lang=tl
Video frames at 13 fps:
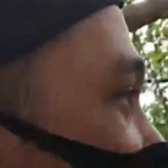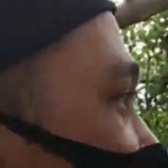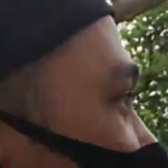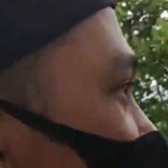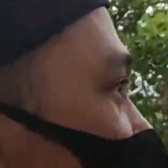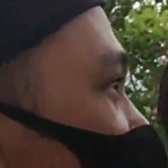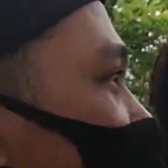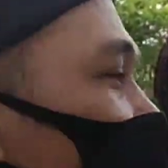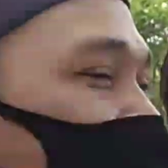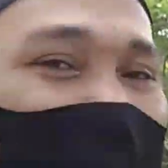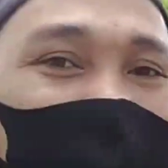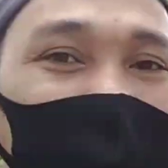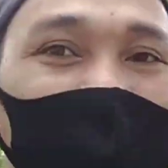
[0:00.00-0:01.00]
nasa tuktok
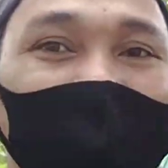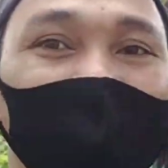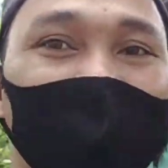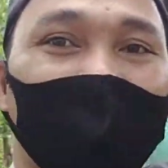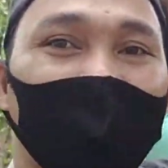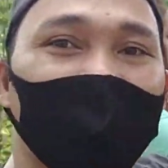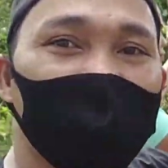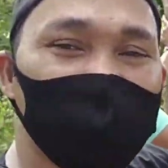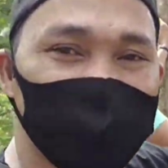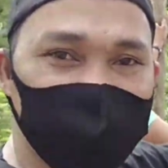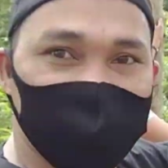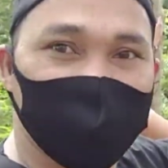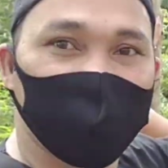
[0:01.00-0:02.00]
na po talaga tayo.
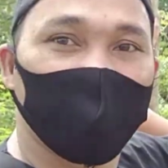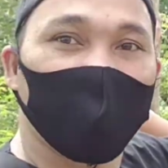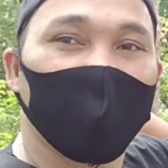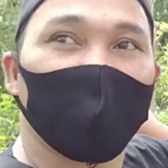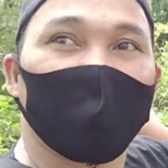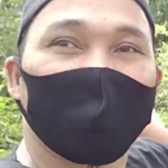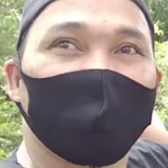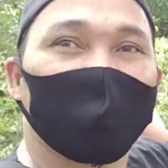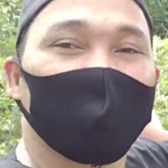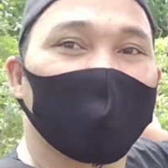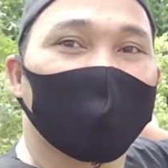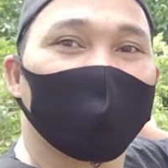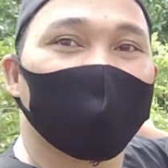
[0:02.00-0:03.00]

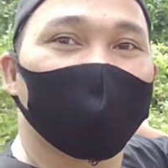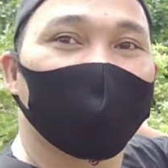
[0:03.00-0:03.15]
Yan.